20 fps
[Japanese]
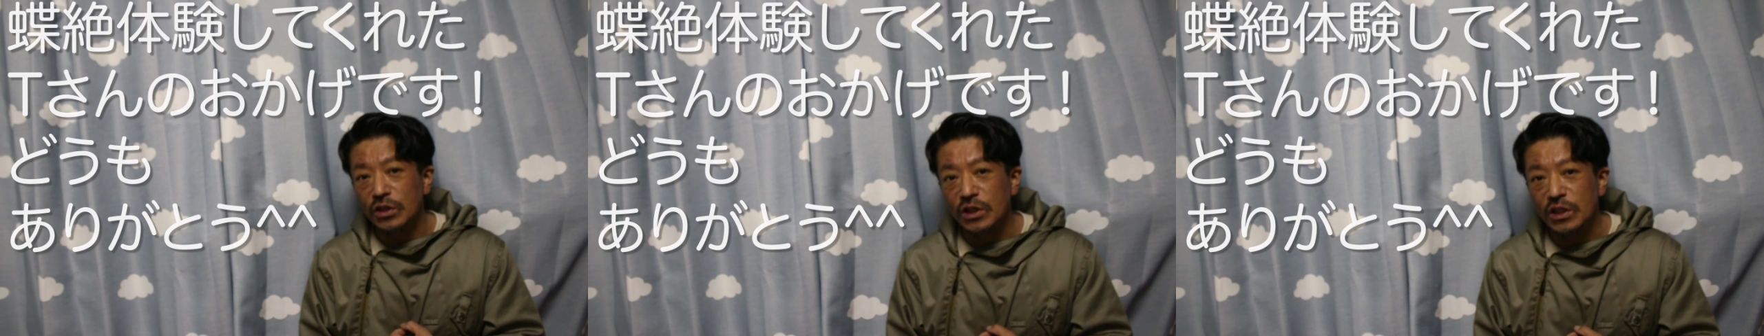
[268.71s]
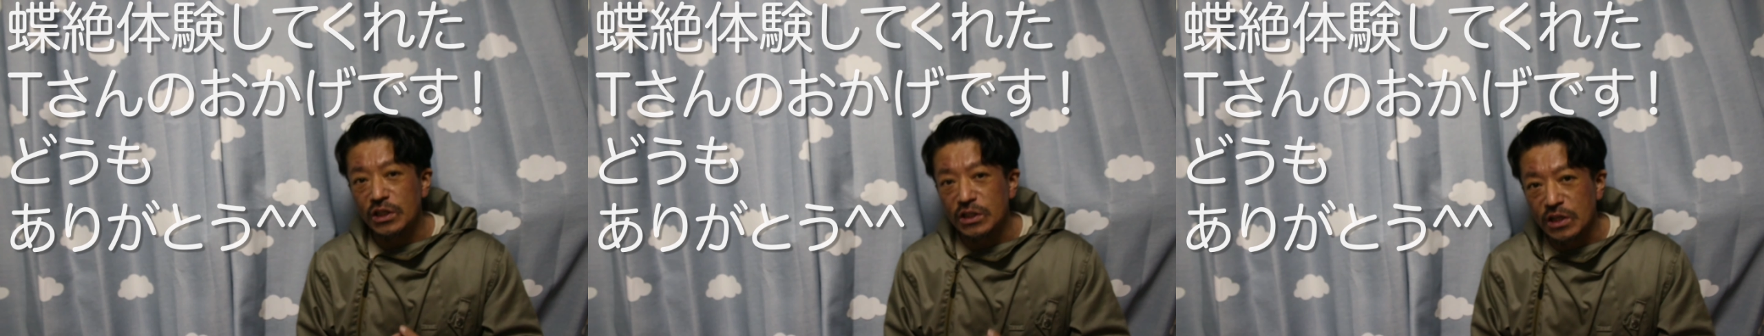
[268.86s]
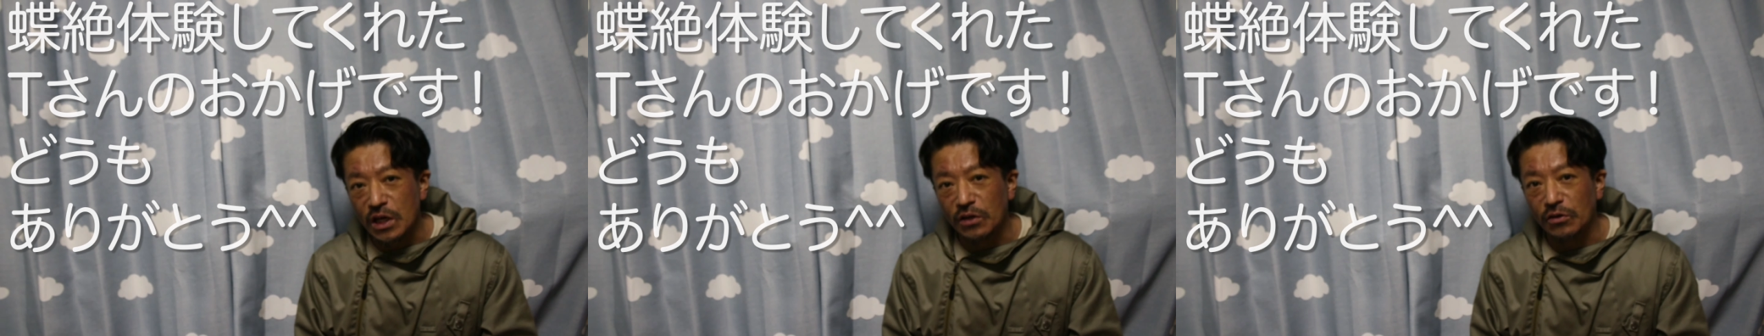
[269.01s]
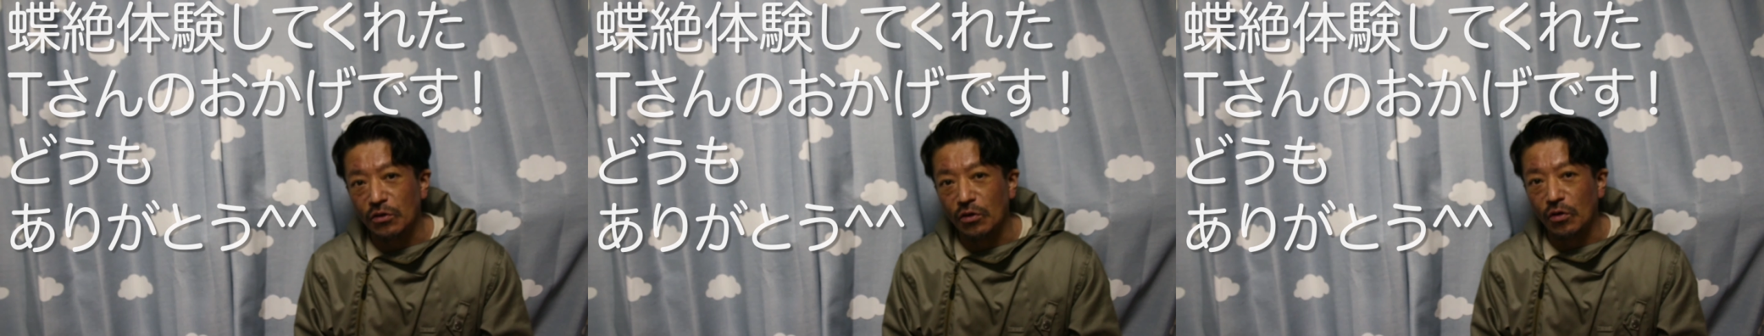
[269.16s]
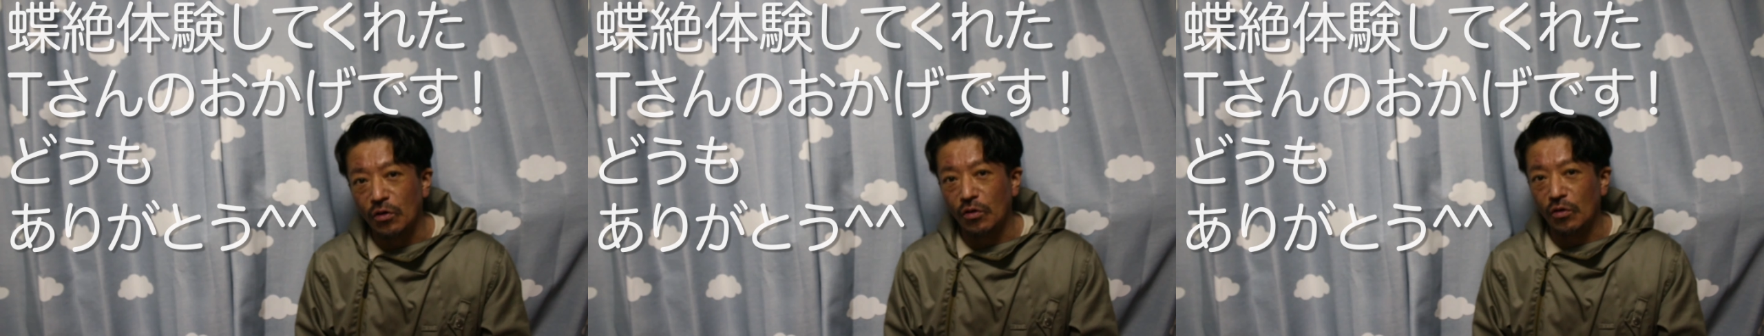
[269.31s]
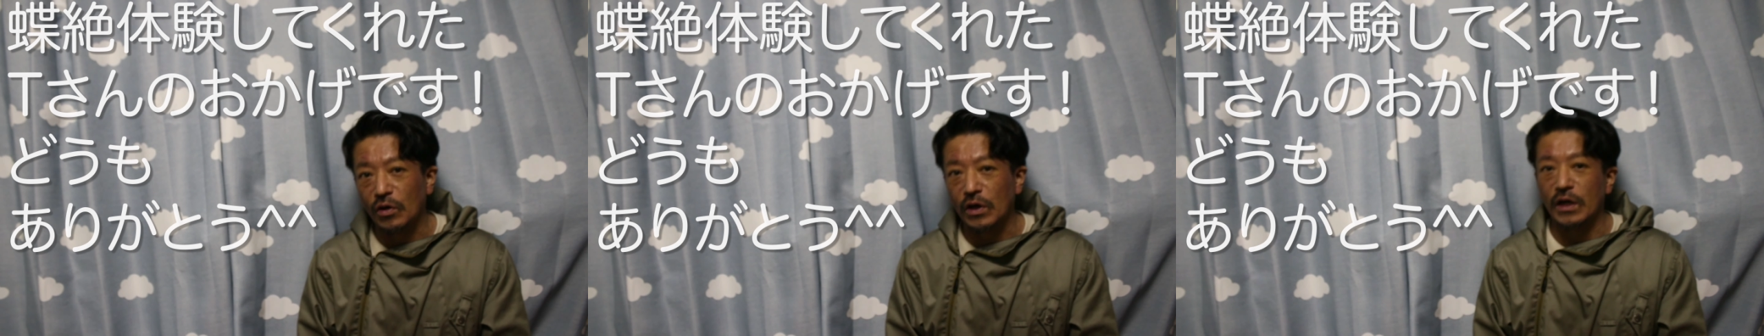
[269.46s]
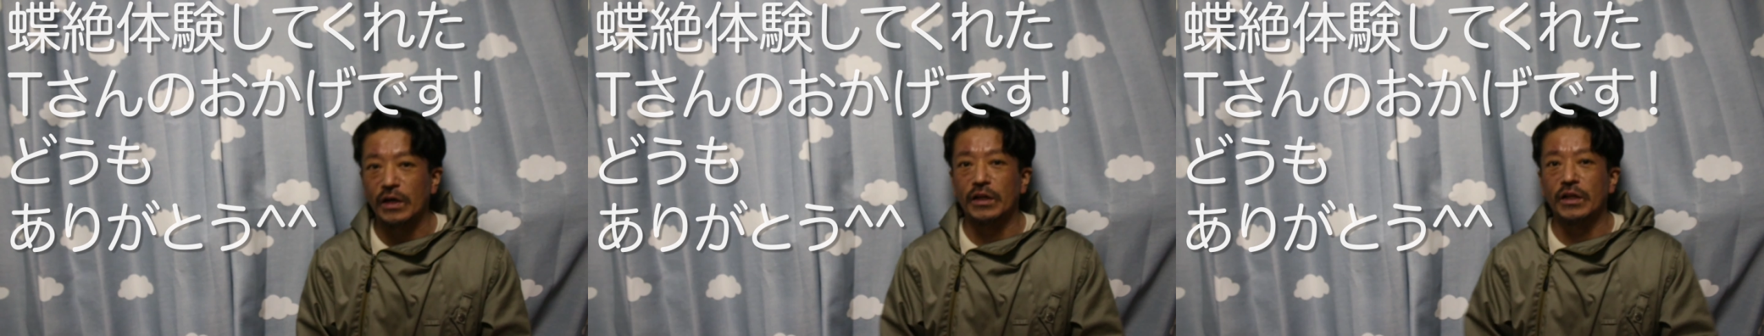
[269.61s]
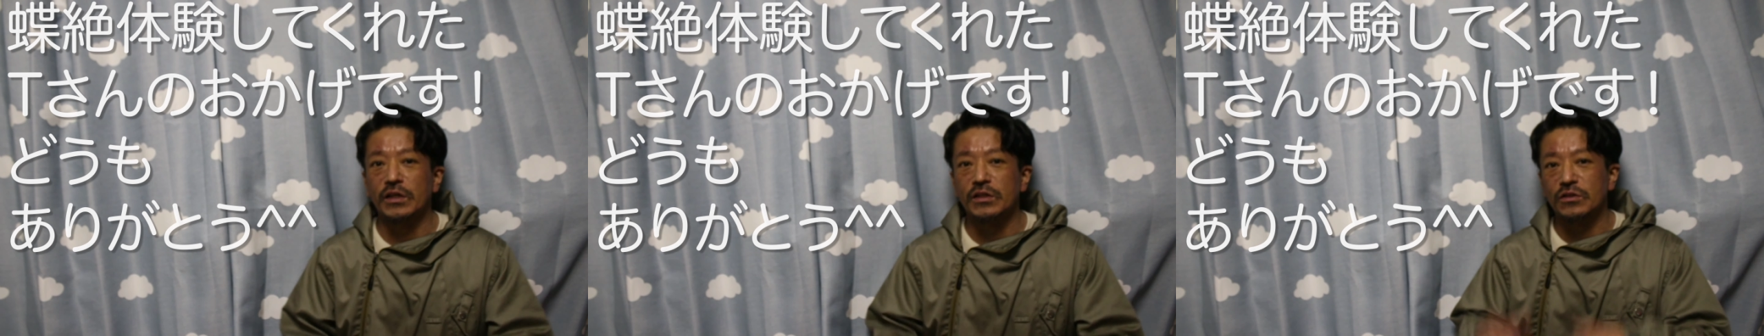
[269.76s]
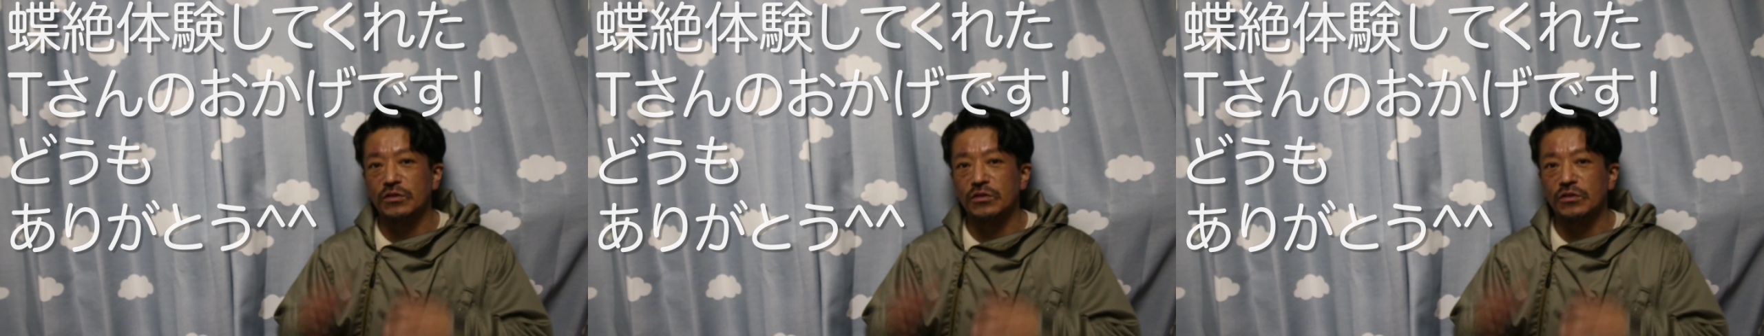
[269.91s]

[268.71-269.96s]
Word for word: T さんのおかげで